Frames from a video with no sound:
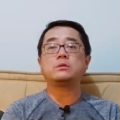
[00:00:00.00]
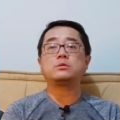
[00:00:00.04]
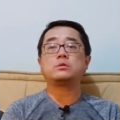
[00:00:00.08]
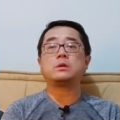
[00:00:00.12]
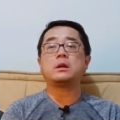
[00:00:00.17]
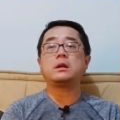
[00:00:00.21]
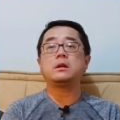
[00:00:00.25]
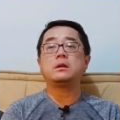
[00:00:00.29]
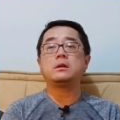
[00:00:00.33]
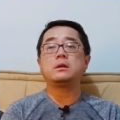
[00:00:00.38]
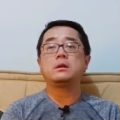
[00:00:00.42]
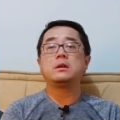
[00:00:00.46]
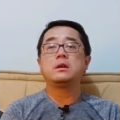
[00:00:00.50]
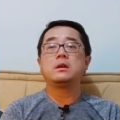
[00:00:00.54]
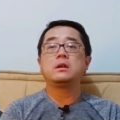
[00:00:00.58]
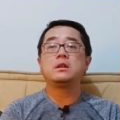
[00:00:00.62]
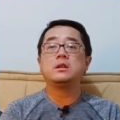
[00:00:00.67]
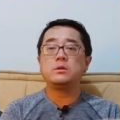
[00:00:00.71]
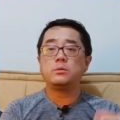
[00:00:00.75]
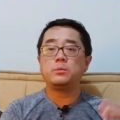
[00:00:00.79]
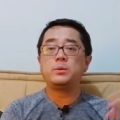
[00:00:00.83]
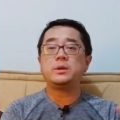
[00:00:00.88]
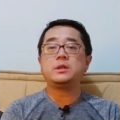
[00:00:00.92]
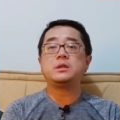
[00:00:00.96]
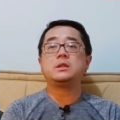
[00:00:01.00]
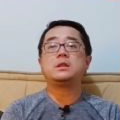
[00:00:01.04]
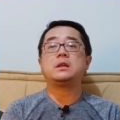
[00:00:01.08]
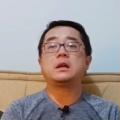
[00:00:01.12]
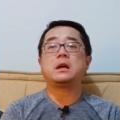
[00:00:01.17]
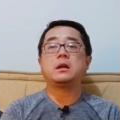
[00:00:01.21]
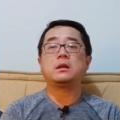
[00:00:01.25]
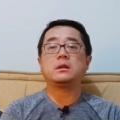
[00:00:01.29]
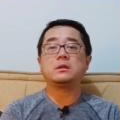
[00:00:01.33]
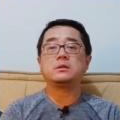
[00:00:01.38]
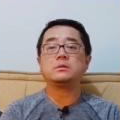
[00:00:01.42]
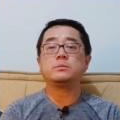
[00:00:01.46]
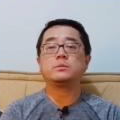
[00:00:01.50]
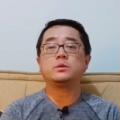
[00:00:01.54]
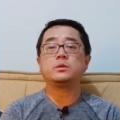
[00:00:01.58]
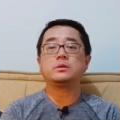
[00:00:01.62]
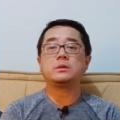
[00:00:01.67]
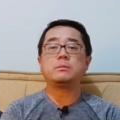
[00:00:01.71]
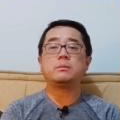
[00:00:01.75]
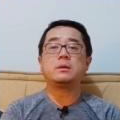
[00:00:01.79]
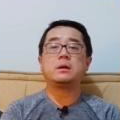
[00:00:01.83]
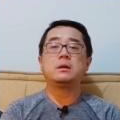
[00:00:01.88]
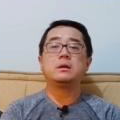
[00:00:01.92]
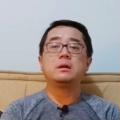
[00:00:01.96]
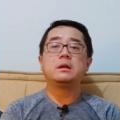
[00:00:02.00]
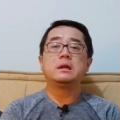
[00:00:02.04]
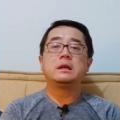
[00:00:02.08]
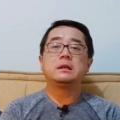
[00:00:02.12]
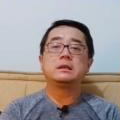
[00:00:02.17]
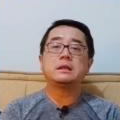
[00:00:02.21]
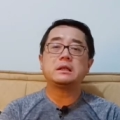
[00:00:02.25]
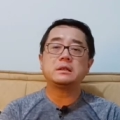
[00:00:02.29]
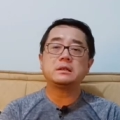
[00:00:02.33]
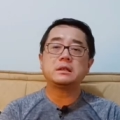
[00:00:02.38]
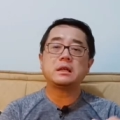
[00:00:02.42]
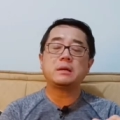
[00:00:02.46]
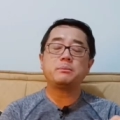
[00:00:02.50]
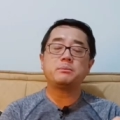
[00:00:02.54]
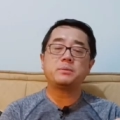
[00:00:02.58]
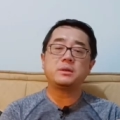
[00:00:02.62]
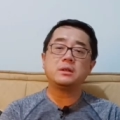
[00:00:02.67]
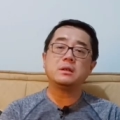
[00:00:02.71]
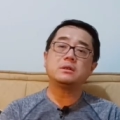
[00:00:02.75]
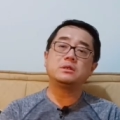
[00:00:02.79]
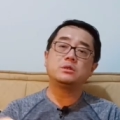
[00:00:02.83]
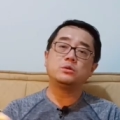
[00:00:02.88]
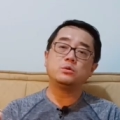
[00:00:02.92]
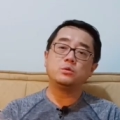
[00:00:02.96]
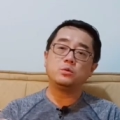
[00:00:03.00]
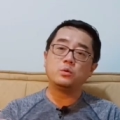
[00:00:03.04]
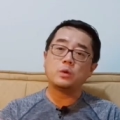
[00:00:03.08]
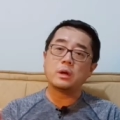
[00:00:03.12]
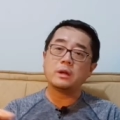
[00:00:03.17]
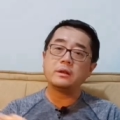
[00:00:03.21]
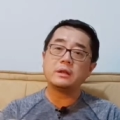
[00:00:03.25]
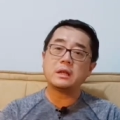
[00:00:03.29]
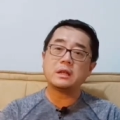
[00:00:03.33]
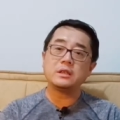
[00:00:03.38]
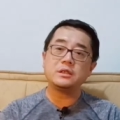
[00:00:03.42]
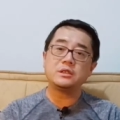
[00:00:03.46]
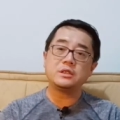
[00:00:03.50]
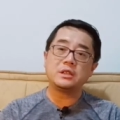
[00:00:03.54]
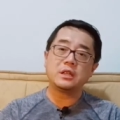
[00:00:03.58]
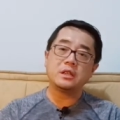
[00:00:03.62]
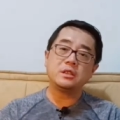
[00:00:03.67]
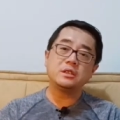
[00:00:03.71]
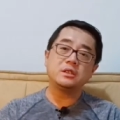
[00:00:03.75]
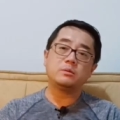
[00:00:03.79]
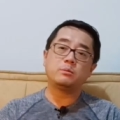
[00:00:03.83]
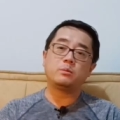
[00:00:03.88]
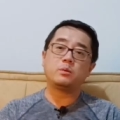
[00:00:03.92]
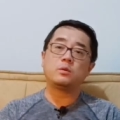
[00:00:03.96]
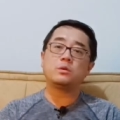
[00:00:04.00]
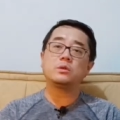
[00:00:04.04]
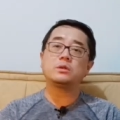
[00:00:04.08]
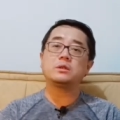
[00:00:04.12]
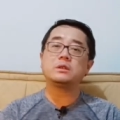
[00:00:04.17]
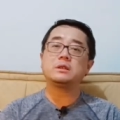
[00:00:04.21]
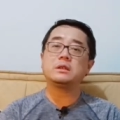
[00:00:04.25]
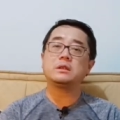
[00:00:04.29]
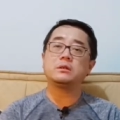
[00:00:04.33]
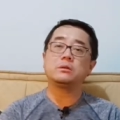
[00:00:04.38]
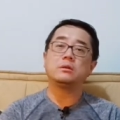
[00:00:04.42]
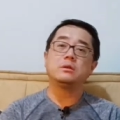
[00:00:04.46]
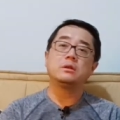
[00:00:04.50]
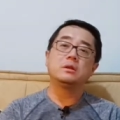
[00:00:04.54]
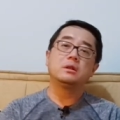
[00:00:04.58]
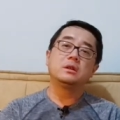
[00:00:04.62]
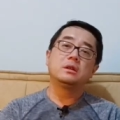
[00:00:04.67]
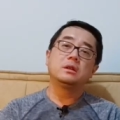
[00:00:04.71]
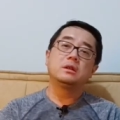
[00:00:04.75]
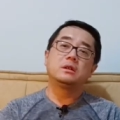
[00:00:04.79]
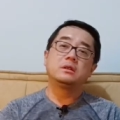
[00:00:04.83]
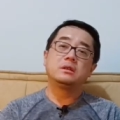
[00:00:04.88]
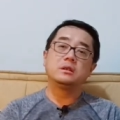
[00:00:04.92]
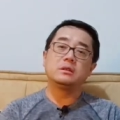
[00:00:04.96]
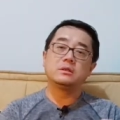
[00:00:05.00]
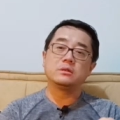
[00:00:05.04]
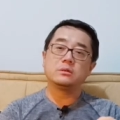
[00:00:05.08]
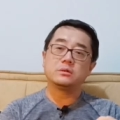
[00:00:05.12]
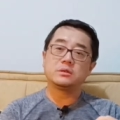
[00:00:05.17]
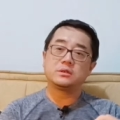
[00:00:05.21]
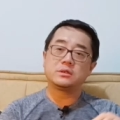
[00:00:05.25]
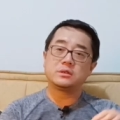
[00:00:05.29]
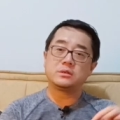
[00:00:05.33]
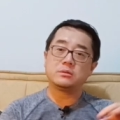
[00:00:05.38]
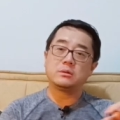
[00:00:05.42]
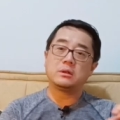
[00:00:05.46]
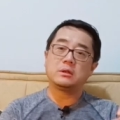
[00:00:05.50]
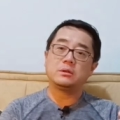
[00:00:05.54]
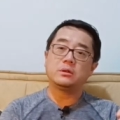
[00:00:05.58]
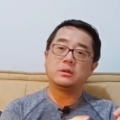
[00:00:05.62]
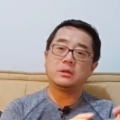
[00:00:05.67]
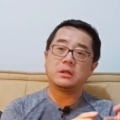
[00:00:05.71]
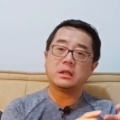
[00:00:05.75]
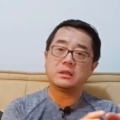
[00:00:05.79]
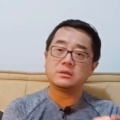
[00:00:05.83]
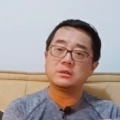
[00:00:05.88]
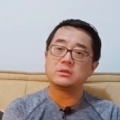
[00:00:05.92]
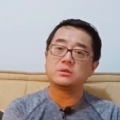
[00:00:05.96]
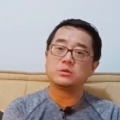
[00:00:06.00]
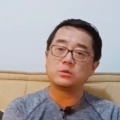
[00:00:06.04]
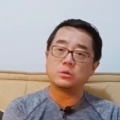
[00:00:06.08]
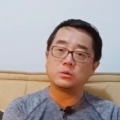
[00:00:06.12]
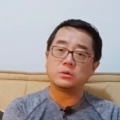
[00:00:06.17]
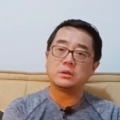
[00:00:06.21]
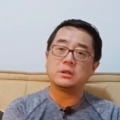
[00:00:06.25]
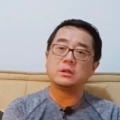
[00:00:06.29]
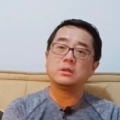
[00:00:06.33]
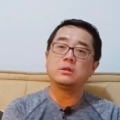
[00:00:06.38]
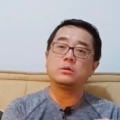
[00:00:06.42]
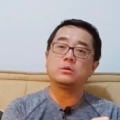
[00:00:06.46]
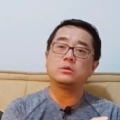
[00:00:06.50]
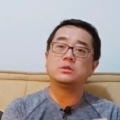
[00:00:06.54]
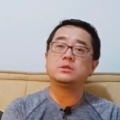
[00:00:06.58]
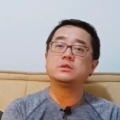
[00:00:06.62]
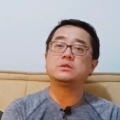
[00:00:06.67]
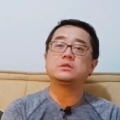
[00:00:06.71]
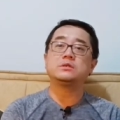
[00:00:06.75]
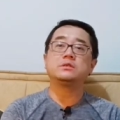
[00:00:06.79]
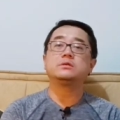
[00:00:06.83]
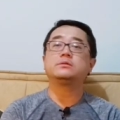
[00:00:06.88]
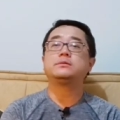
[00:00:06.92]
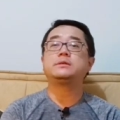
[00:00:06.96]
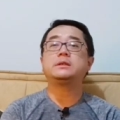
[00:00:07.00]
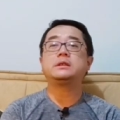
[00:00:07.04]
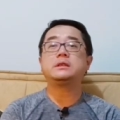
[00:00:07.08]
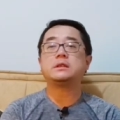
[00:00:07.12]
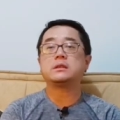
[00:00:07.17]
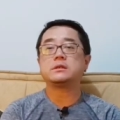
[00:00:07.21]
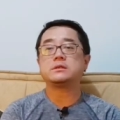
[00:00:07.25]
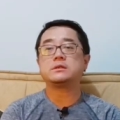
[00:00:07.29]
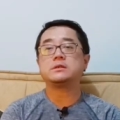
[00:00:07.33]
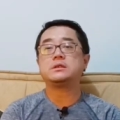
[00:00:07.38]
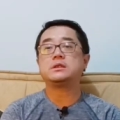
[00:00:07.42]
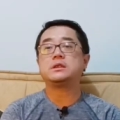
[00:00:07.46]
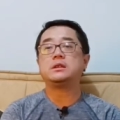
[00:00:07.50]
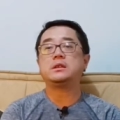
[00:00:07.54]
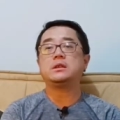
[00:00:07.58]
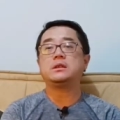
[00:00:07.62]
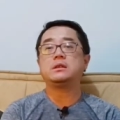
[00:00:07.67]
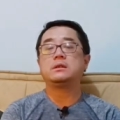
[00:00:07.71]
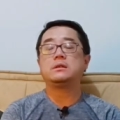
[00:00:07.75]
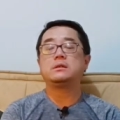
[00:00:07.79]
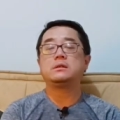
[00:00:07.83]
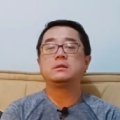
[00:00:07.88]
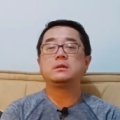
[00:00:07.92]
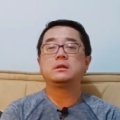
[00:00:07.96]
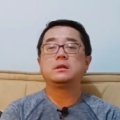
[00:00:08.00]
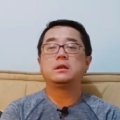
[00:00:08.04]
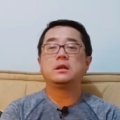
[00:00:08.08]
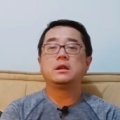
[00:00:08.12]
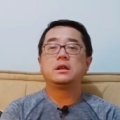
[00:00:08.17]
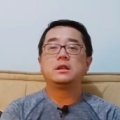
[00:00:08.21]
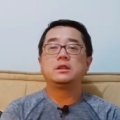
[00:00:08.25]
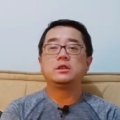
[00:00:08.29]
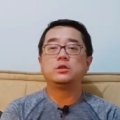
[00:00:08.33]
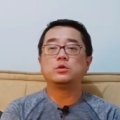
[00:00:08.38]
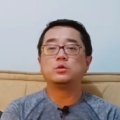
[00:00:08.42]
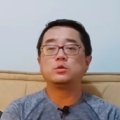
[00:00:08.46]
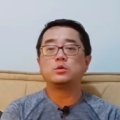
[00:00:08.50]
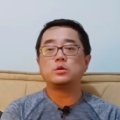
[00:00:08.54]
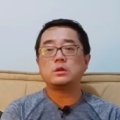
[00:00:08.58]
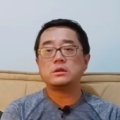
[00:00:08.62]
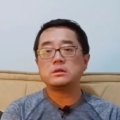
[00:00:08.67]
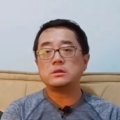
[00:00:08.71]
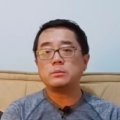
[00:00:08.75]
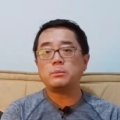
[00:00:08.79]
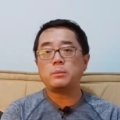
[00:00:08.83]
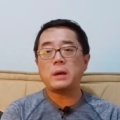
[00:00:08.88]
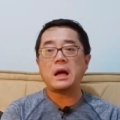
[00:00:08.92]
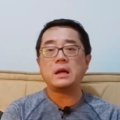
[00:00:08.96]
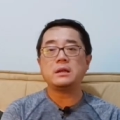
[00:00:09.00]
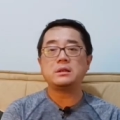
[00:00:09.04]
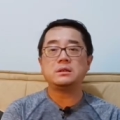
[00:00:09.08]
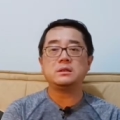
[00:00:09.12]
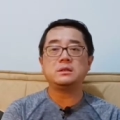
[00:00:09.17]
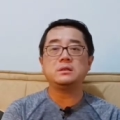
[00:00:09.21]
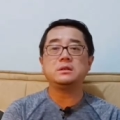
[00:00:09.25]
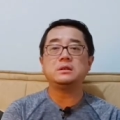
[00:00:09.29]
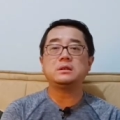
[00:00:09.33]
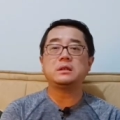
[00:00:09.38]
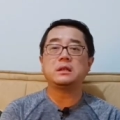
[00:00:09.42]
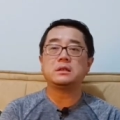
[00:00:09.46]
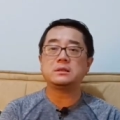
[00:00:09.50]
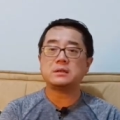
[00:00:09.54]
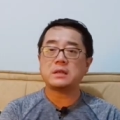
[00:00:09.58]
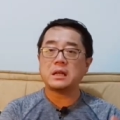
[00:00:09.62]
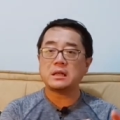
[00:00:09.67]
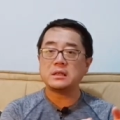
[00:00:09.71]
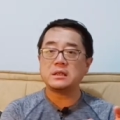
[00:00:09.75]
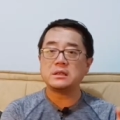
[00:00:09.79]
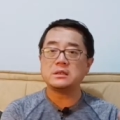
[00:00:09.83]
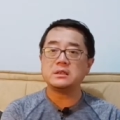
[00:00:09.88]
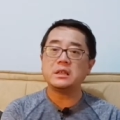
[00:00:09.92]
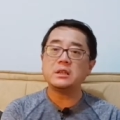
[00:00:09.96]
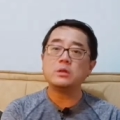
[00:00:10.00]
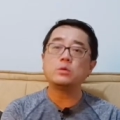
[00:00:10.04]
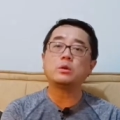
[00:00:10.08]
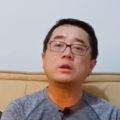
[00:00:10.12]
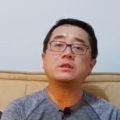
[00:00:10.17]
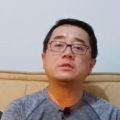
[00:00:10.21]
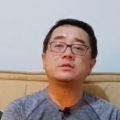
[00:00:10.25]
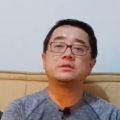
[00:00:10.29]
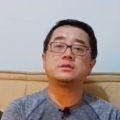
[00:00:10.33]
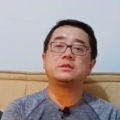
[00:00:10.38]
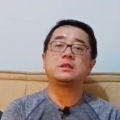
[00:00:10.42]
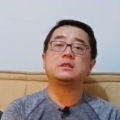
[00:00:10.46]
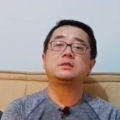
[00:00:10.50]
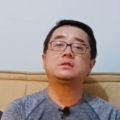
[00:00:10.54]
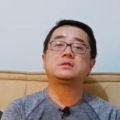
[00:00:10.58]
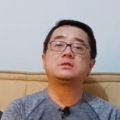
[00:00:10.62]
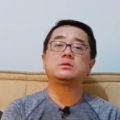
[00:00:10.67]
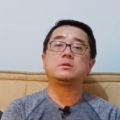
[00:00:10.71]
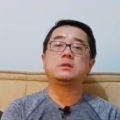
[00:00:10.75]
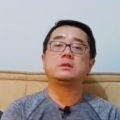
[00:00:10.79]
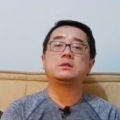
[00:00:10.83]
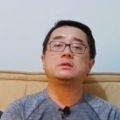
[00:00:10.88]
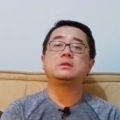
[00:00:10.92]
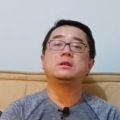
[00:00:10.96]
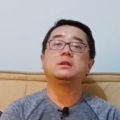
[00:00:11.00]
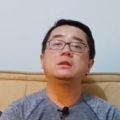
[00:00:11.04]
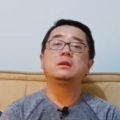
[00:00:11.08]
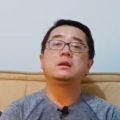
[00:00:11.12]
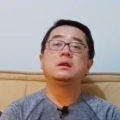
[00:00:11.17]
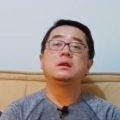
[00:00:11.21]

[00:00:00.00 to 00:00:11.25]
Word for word: 出来，因为毕竟感染这么多人嘛。但是它比较起原来前几波的那种那种死亡率，它的总人口其实是非常之低的。你就说是巴西的，它的这一段时间死亡的人。